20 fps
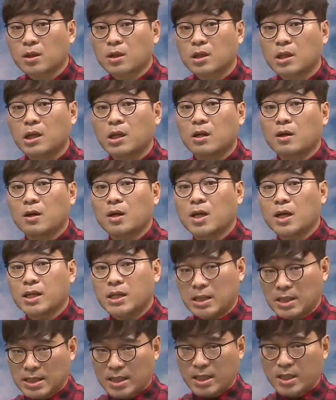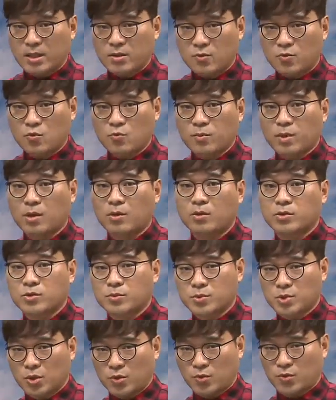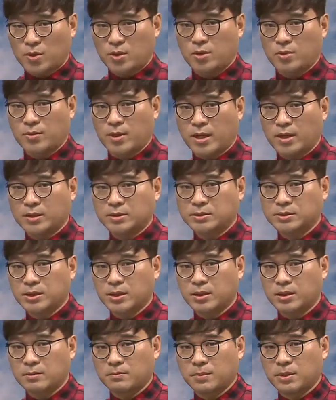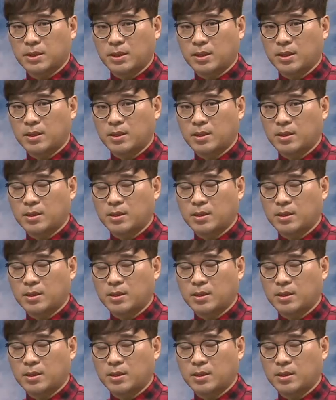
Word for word: 일 강과 이 강에서 공부한 걸 좀 적용하려고 애를 써야 됩니다.